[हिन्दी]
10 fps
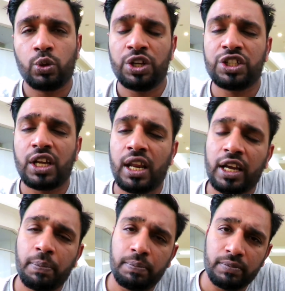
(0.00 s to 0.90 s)
तो
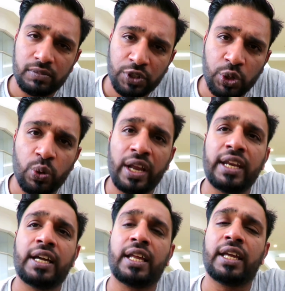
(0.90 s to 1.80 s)
इन एक क्यू
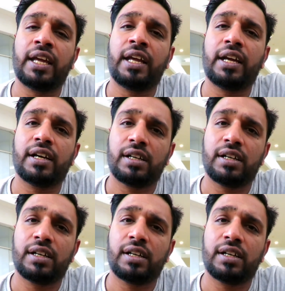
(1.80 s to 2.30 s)
एन ए करेंगे